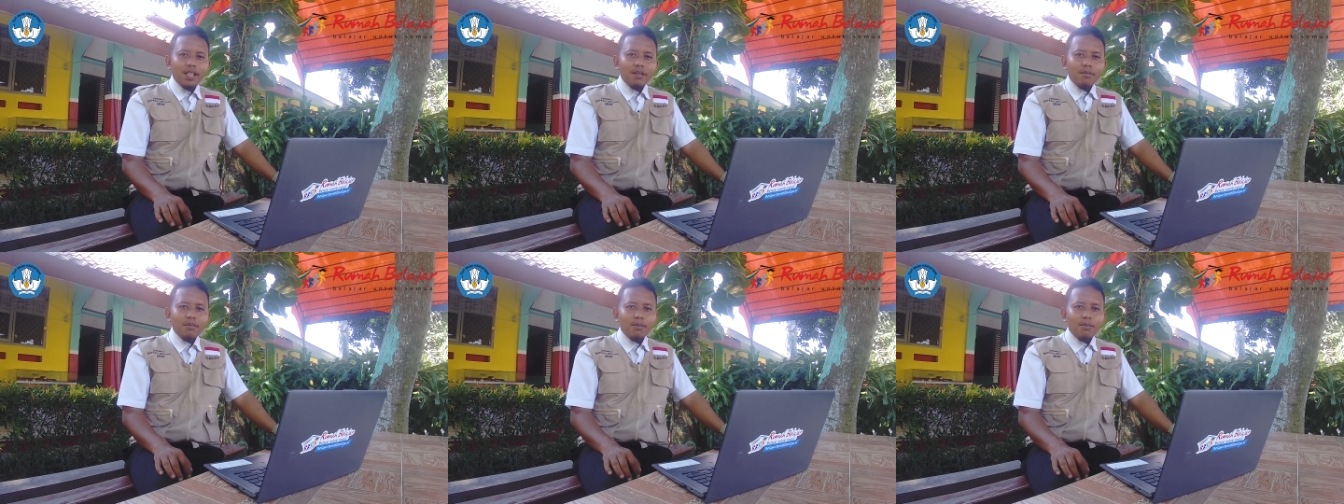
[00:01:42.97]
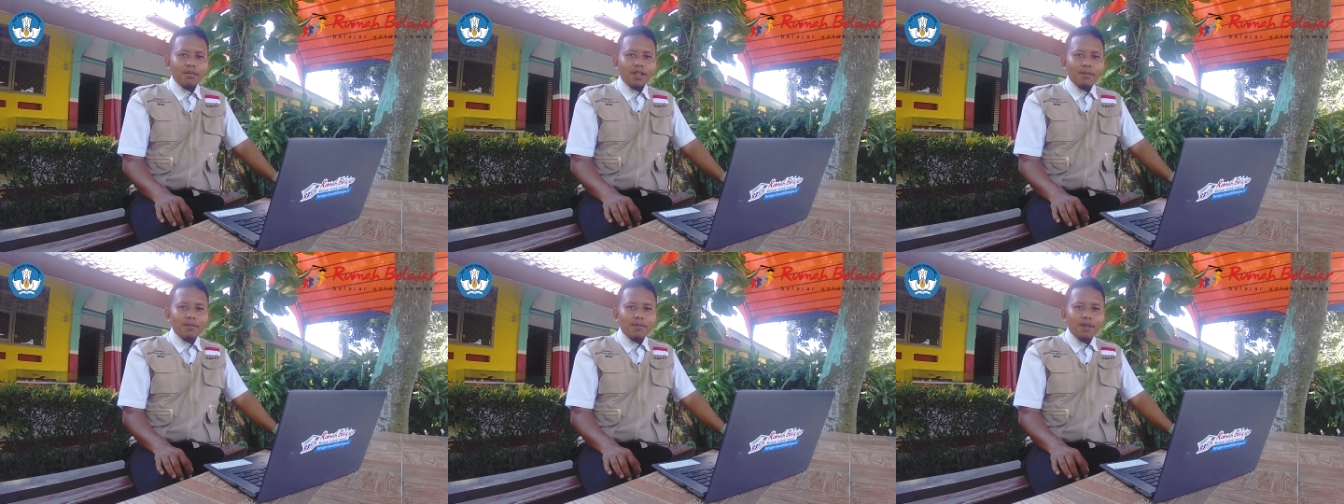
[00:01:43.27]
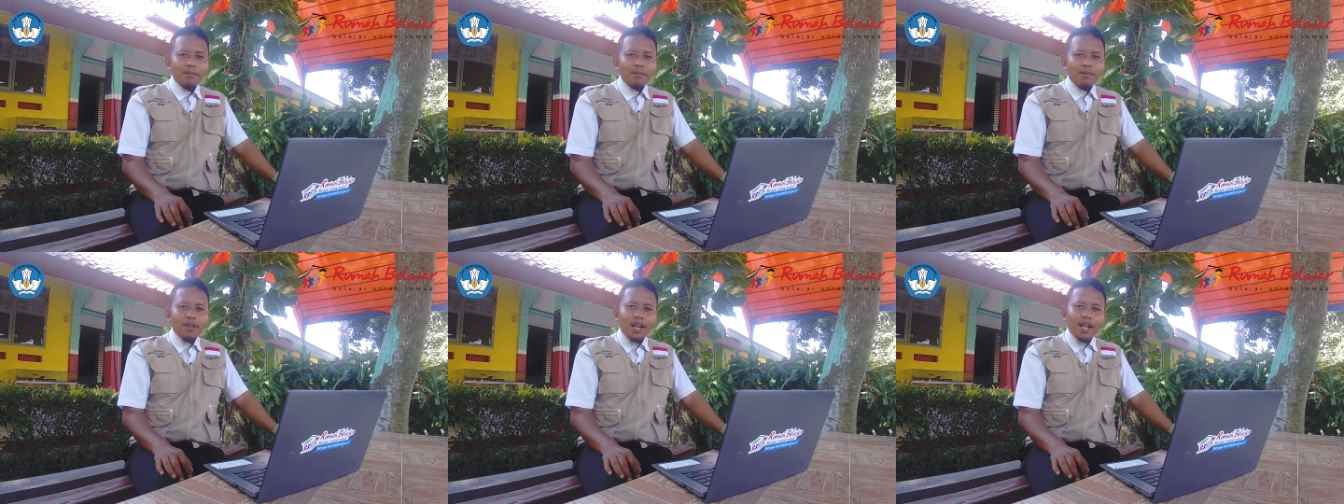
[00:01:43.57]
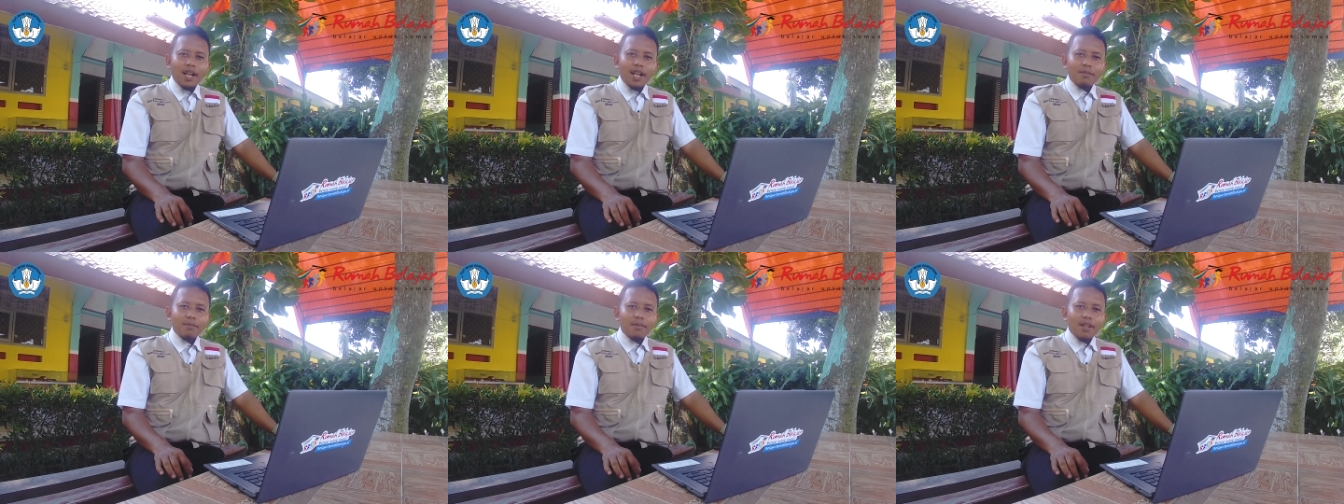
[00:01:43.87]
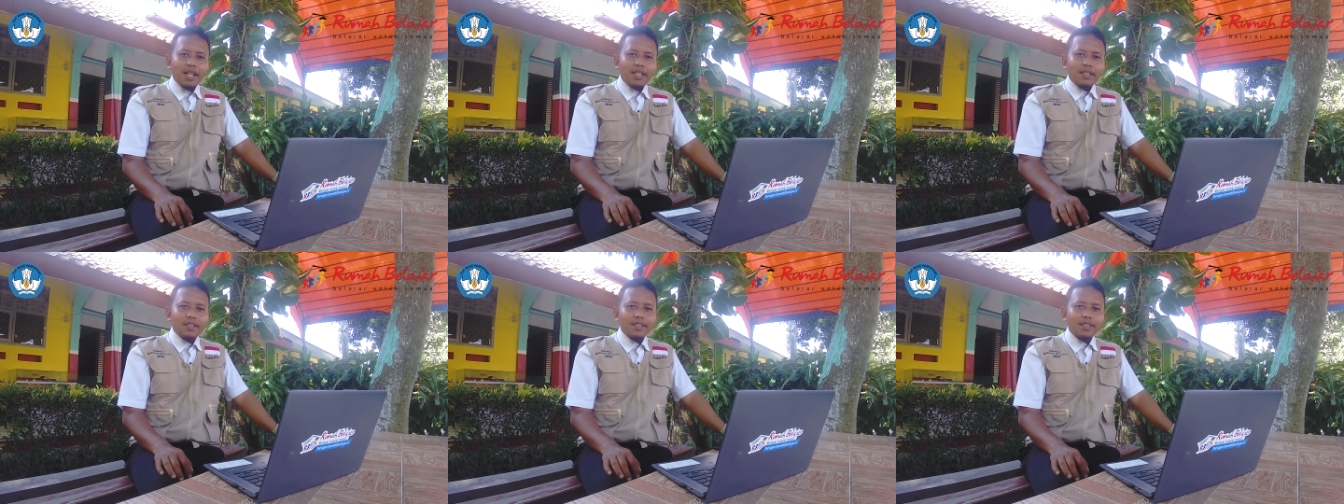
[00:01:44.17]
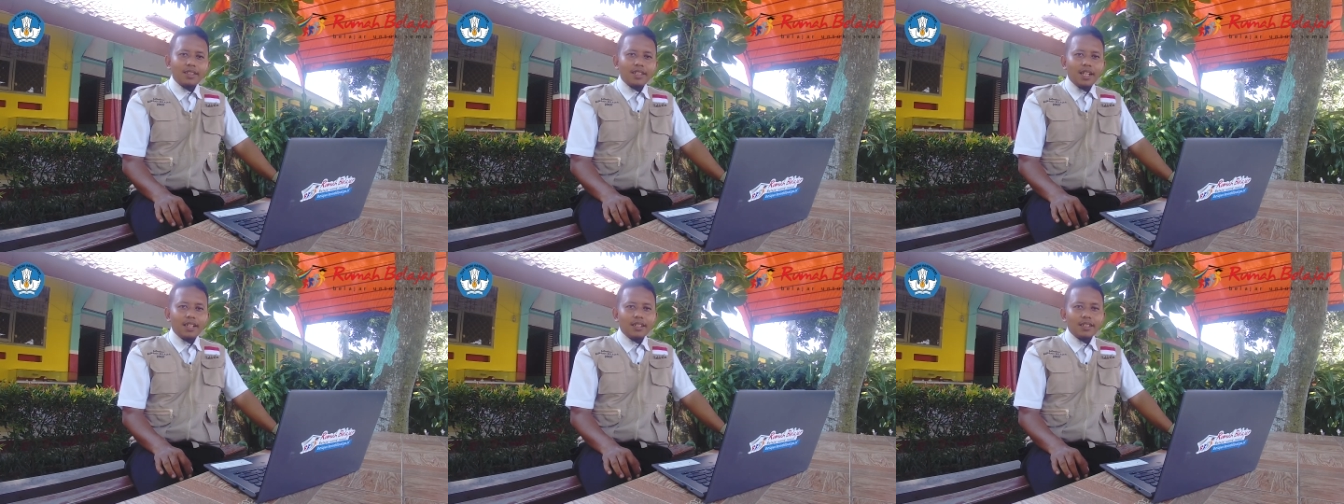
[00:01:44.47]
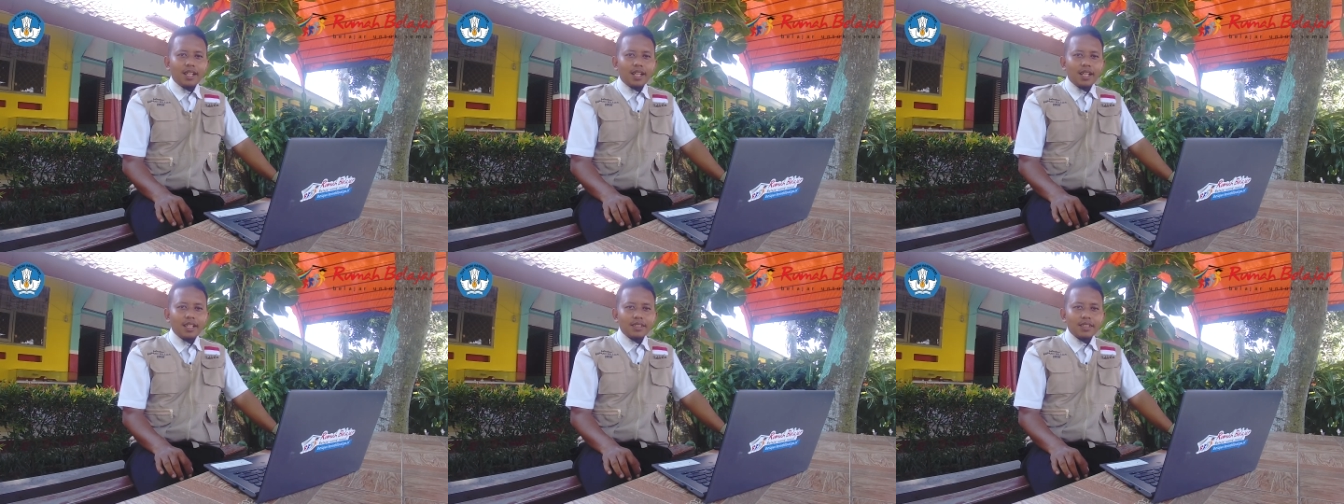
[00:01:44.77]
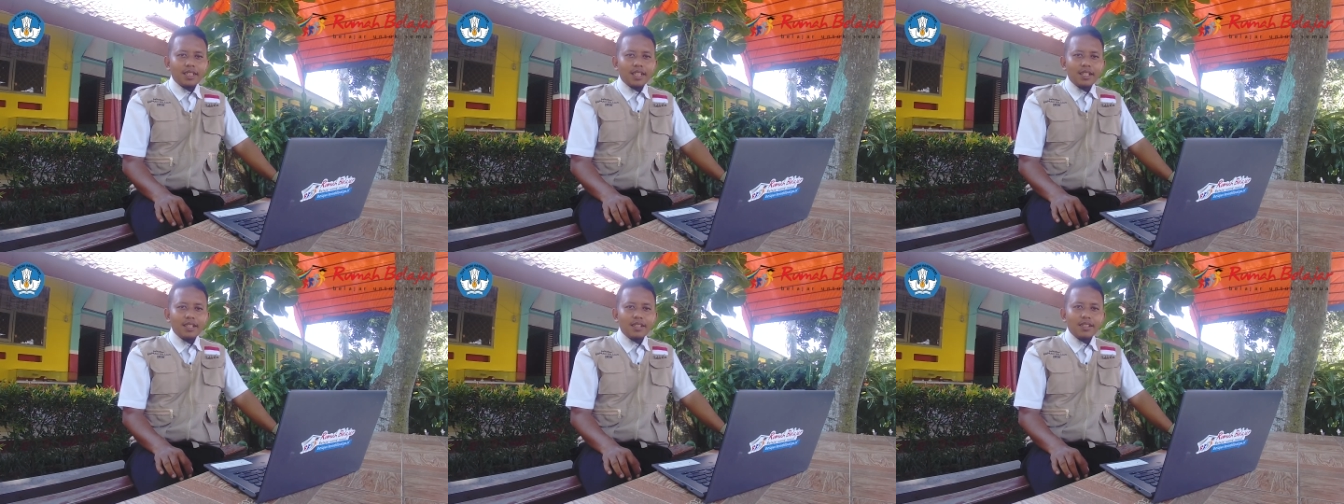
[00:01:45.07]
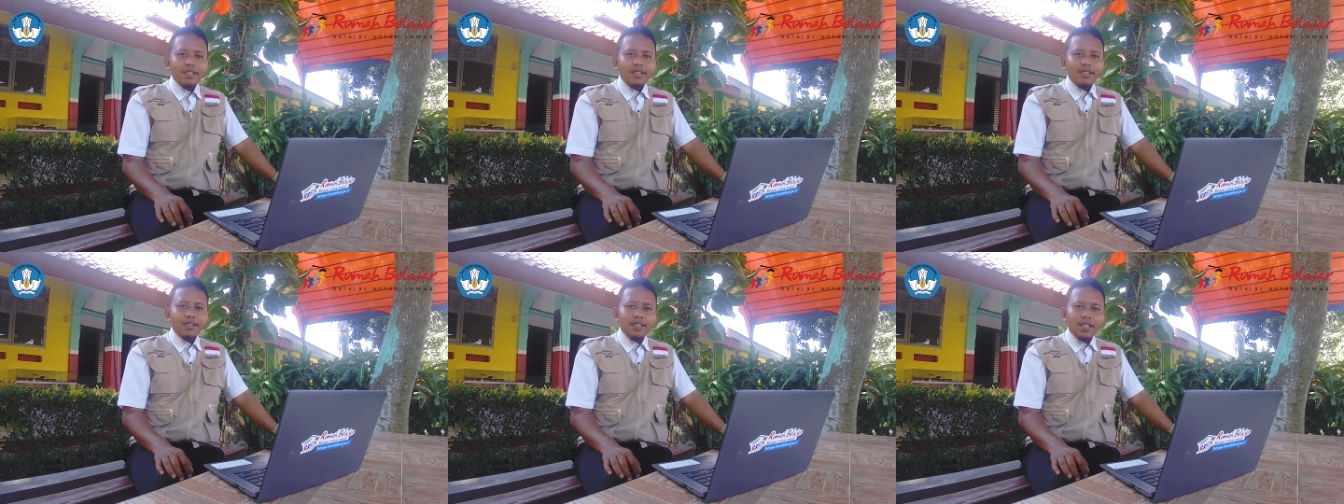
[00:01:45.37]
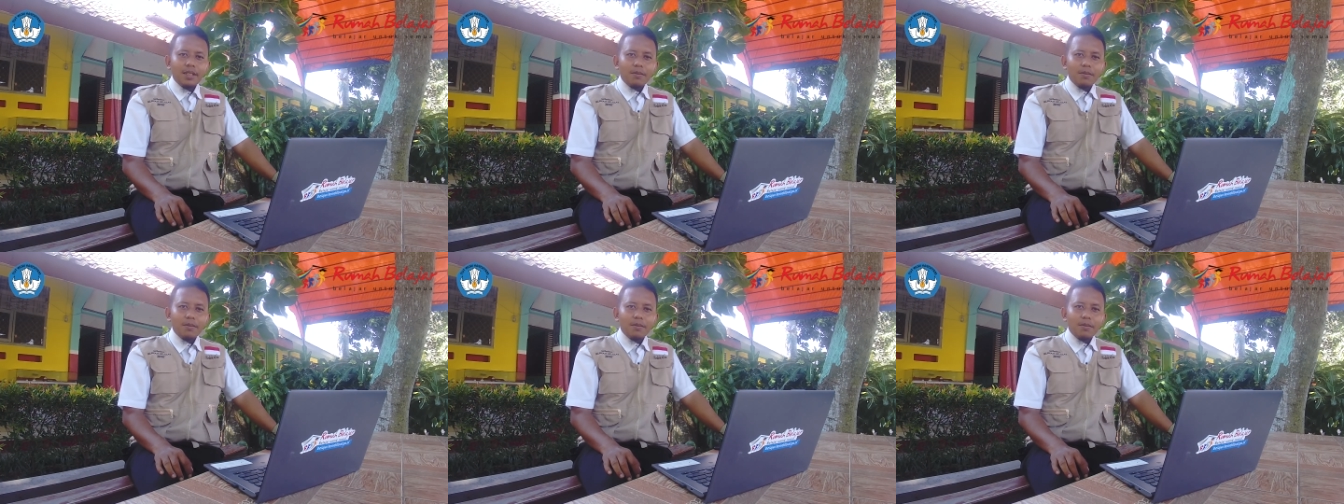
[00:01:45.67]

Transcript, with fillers: beberapa pengalaman diantaranya saya